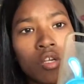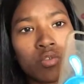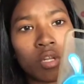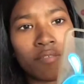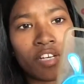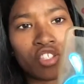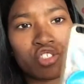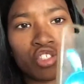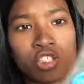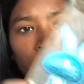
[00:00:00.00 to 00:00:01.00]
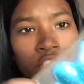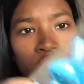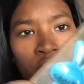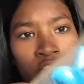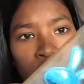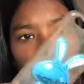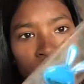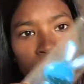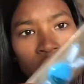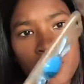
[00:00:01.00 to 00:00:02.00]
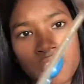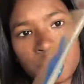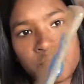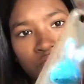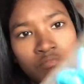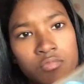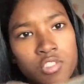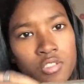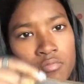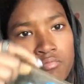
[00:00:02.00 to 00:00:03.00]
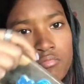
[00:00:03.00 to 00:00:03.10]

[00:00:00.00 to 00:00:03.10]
sulla faccia c'è il glitter, sì.